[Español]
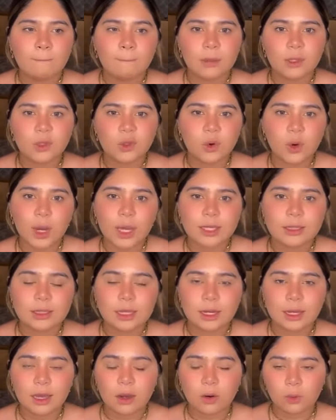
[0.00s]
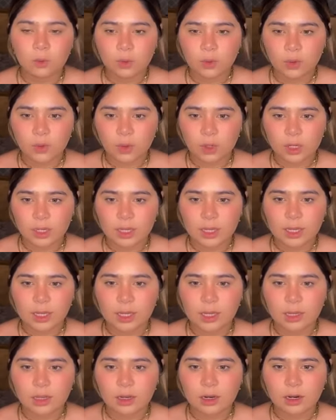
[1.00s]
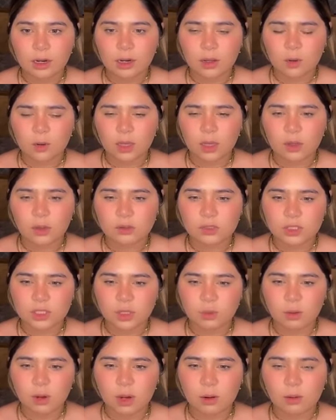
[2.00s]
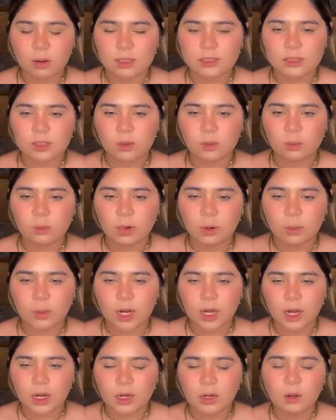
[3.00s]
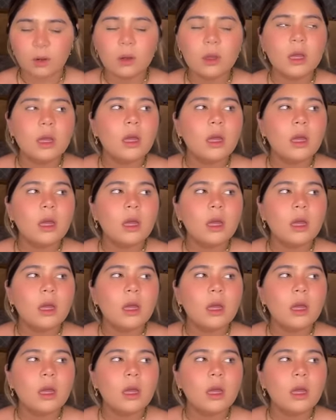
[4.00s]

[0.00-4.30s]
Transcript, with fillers: yo ahí tenía un Yorkie, creo que dos chihuahuas y un pomeranio